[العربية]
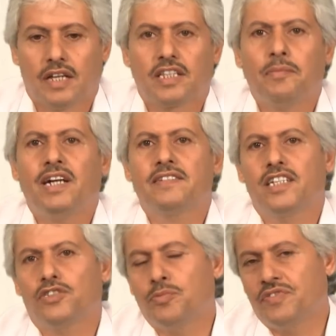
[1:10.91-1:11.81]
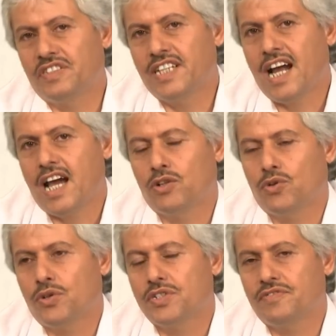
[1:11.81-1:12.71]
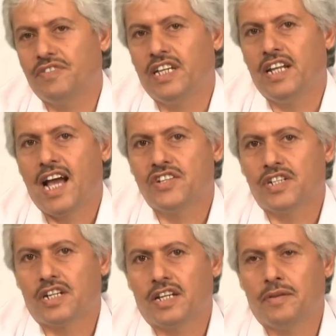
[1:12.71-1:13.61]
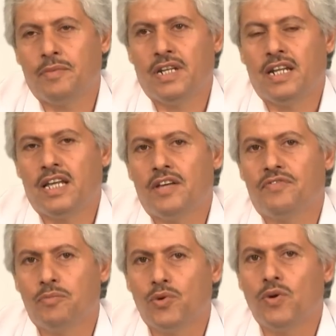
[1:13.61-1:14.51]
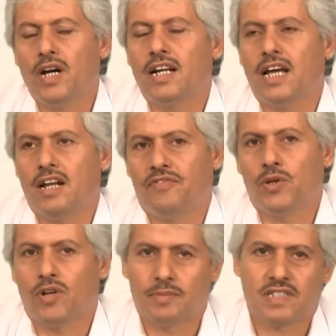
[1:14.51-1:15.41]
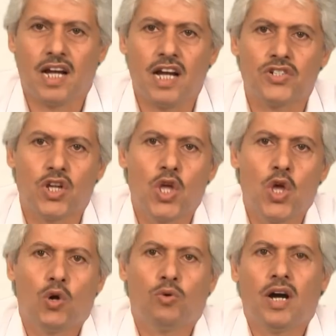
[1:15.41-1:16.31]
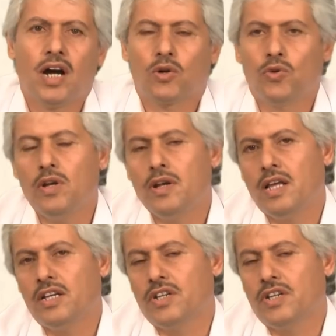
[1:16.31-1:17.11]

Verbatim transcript: طبعا سيتم افتتاح الكورس في العاشر من فبراير 2015 وكل